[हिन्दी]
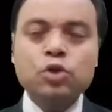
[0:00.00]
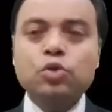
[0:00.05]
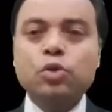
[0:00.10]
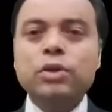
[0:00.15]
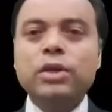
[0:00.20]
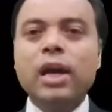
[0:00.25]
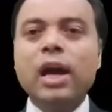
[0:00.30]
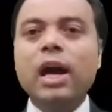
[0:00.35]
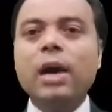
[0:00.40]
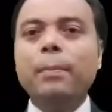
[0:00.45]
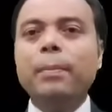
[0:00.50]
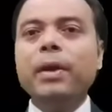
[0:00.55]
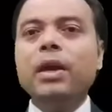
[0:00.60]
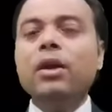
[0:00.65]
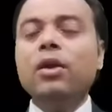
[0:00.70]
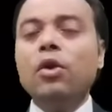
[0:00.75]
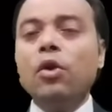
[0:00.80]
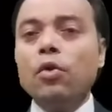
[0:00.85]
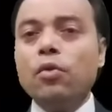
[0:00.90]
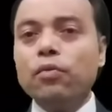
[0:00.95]
सो so, यहाँ पे
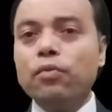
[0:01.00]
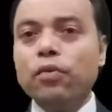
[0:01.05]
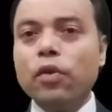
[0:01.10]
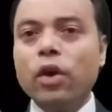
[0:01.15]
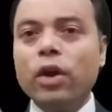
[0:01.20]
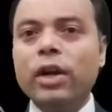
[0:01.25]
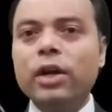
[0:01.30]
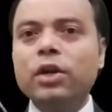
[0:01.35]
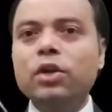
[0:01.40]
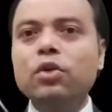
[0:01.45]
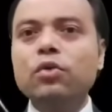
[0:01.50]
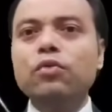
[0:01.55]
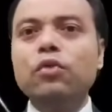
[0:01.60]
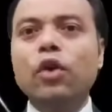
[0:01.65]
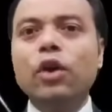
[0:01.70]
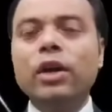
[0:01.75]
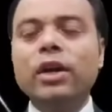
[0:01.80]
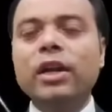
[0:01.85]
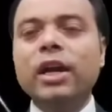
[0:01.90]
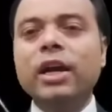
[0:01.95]
वॉलेट टू
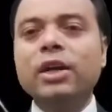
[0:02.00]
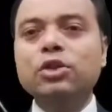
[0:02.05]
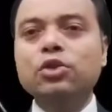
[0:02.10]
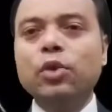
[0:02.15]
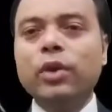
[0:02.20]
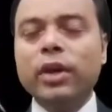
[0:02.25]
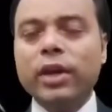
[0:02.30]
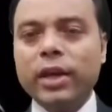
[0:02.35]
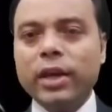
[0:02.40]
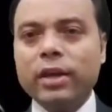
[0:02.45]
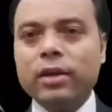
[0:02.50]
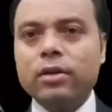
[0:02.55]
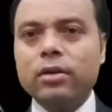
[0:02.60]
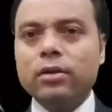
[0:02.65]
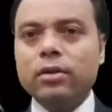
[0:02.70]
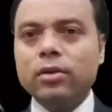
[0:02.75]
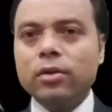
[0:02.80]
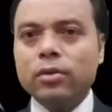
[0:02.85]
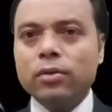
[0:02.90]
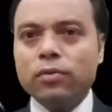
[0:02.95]
वॉलेट का जो एक
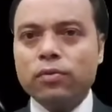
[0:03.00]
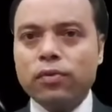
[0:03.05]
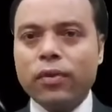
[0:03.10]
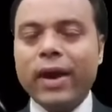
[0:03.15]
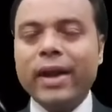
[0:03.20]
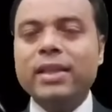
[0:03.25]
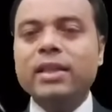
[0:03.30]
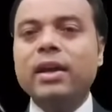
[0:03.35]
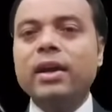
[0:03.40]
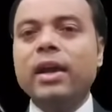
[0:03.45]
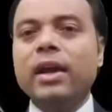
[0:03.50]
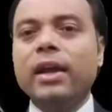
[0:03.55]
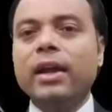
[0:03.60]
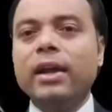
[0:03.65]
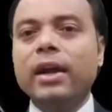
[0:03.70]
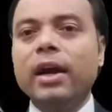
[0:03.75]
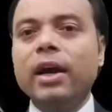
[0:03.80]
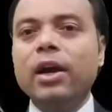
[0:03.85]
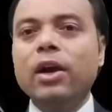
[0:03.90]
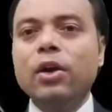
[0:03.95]
फायदा
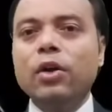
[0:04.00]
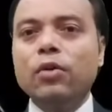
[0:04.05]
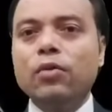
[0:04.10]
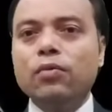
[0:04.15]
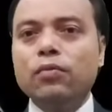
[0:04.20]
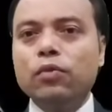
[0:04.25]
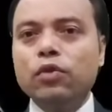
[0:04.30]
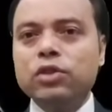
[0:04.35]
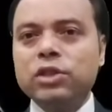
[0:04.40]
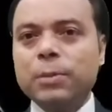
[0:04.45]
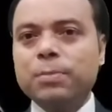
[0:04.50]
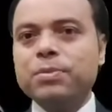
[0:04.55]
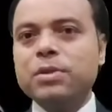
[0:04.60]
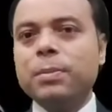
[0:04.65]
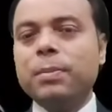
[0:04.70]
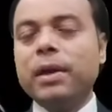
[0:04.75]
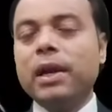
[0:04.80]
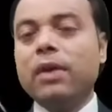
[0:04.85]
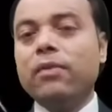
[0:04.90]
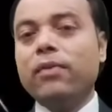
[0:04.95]
रहेगा वो
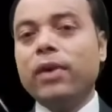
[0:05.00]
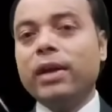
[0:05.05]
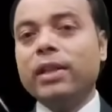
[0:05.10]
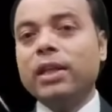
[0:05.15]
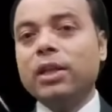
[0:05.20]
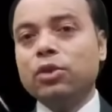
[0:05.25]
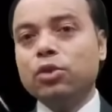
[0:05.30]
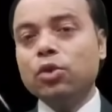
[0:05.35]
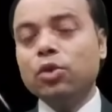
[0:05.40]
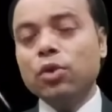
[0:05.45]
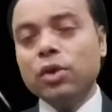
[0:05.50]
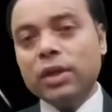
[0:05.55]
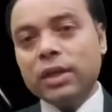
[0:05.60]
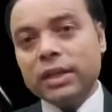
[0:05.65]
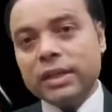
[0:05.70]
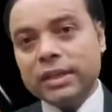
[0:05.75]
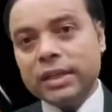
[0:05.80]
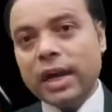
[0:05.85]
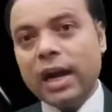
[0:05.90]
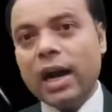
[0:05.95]
सबसे पहला फायदा तो
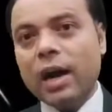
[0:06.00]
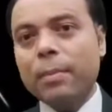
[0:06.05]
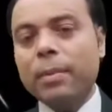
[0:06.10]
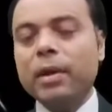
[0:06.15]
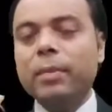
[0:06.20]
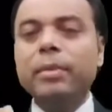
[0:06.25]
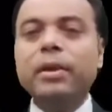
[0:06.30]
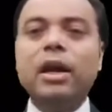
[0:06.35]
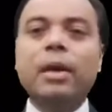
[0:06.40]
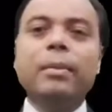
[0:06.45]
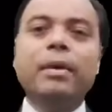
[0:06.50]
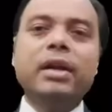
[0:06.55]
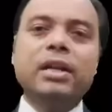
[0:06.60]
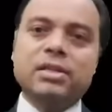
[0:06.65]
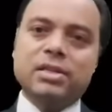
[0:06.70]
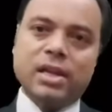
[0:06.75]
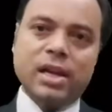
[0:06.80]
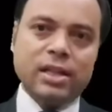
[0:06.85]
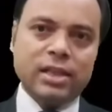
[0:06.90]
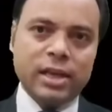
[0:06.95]
यहां पर भी हमें
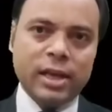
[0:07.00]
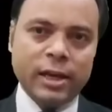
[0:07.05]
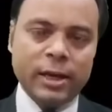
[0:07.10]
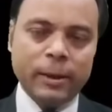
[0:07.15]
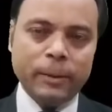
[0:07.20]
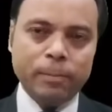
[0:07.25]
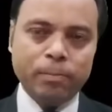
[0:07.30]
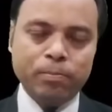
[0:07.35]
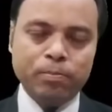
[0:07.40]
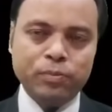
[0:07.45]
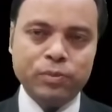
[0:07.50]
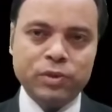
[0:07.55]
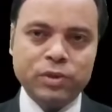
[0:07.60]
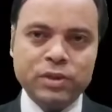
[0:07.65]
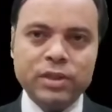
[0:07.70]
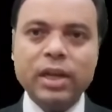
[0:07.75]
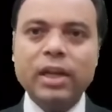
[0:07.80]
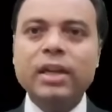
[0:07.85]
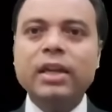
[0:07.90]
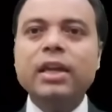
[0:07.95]
नजर आता है
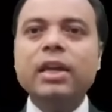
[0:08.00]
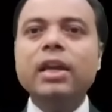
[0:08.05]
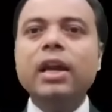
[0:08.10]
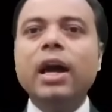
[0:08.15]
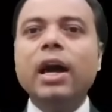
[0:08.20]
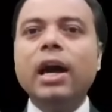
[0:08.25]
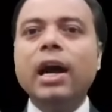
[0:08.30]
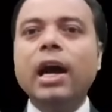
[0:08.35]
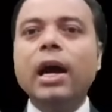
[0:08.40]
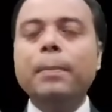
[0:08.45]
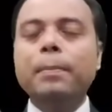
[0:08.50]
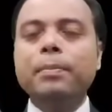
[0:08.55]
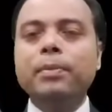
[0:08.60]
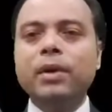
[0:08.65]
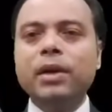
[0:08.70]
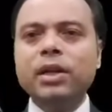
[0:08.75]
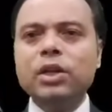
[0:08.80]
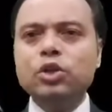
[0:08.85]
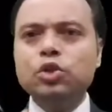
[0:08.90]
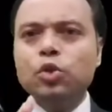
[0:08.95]
यानी कि
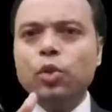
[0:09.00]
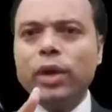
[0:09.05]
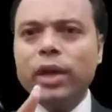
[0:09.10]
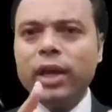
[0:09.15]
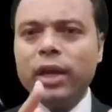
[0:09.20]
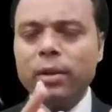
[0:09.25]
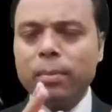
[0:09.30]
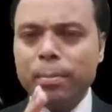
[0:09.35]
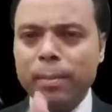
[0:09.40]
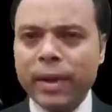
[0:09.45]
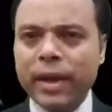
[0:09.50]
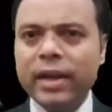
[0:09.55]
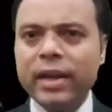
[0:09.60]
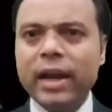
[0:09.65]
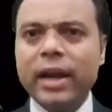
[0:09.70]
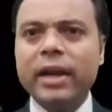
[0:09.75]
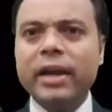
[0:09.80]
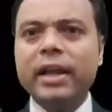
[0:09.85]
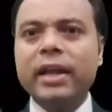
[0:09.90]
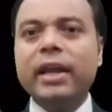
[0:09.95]
आपकी जो एक मेन
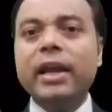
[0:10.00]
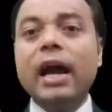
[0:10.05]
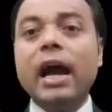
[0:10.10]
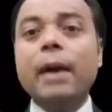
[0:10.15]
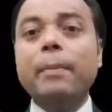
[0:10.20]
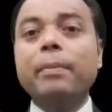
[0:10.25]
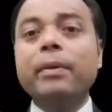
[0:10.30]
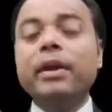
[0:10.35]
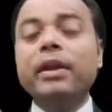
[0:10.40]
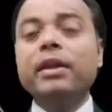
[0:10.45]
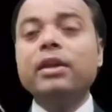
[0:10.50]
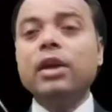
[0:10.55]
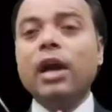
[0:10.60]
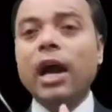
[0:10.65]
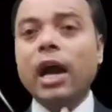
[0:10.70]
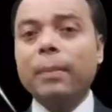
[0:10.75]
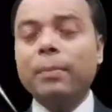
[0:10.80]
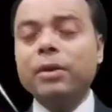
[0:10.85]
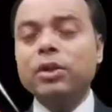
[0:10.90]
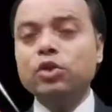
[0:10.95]
आईडी है आपकी
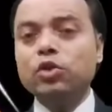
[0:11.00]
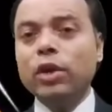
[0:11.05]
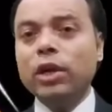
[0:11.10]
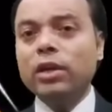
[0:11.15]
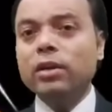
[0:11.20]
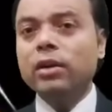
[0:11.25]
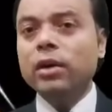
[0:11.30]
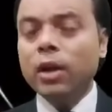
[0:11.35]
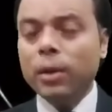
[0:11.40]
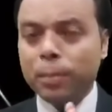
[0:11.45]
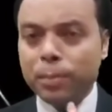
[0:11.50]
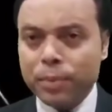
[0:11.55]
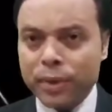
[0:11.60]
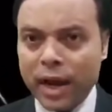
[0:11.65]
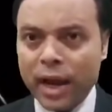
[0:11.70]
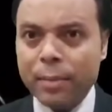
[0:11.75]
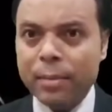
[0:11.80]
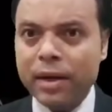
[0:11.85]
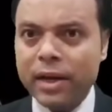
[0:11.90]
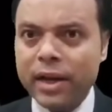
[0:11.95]
आपकी जो एक
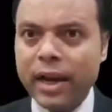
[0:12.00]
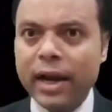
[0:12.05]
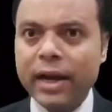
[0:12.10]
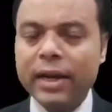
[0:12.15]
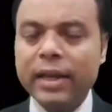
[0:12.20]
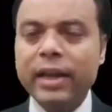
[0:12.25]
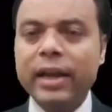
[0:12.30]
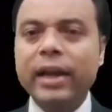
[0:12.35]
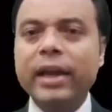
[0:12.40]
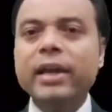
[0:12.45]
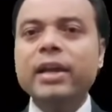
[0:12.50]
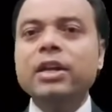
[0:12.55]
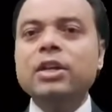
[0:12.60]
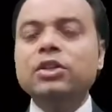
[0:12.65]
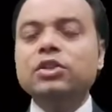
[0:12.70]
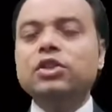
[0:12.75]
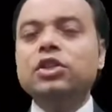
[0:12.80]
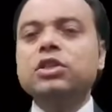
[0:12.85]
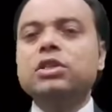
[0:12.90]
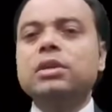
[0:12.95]
प्राइमरी आईडी है
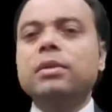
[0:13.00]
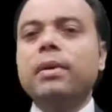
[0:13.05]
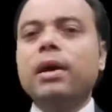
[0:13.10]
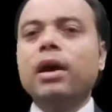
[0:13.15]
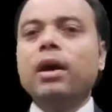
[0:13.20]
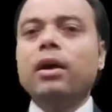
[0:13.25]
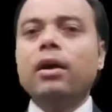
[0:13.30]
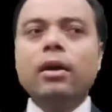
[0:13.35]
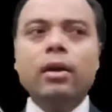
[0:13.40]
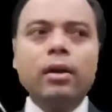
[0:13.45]
जिसका